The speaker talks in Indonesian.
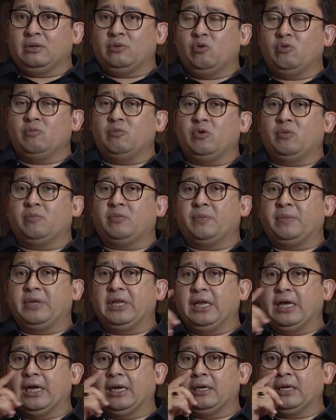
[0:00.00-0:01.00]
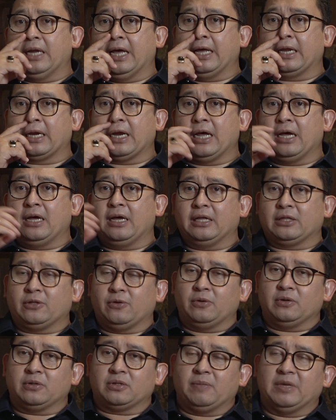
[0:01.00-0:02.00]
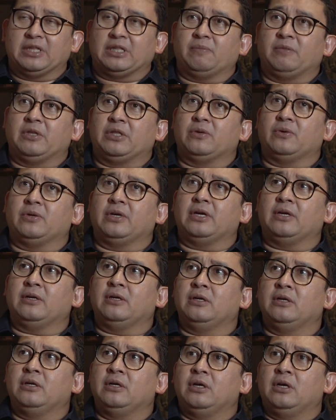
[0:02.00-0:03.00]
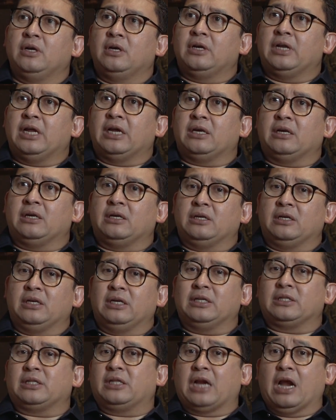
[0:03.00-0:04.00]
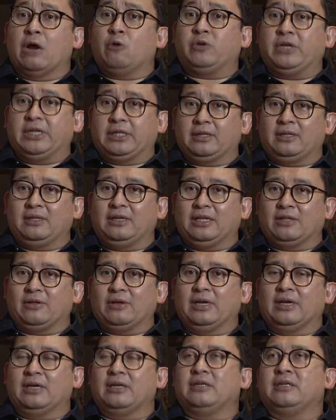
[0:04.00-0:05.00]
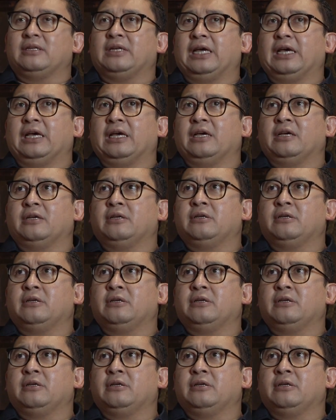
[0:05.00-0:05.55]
umum pemilihan daerah yeah. atau semacam itu ya dan teraudit gitu ya. ya nah